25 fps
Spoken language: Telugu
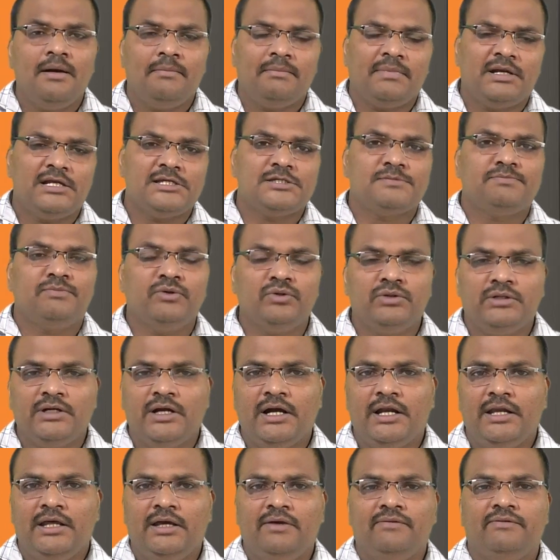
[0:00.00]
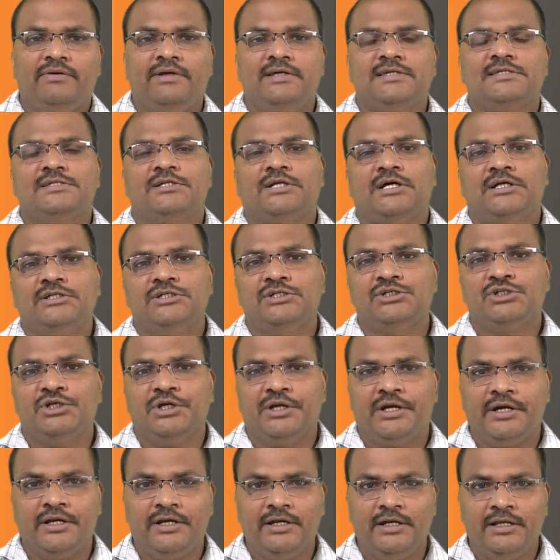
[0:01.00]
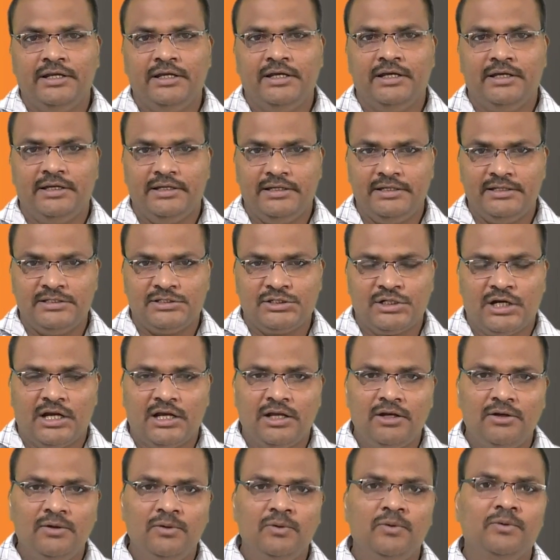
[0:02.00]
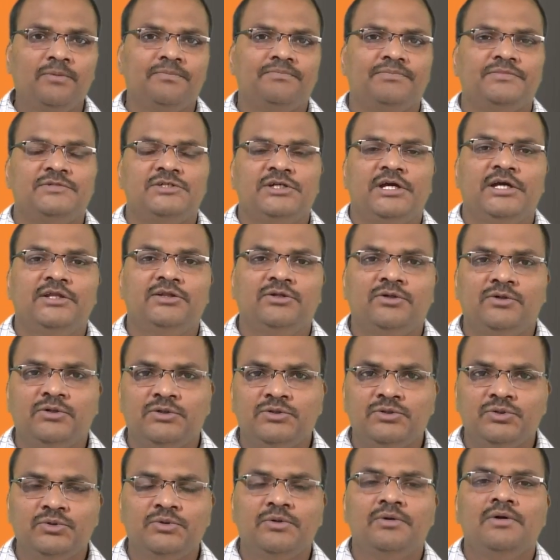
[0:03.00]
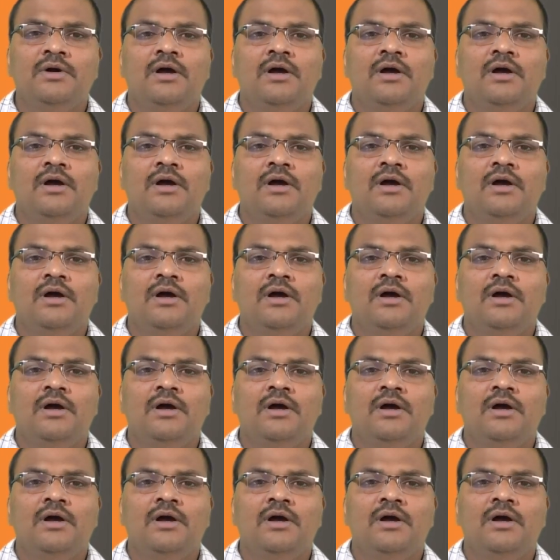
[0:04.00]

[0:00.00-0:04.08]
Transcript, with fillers: మనస్ఫూర్తిగానే వైఎస్ రాజశేఖర రెడ్డిని ఈ ఛానళ్ళు జయంతి రోజు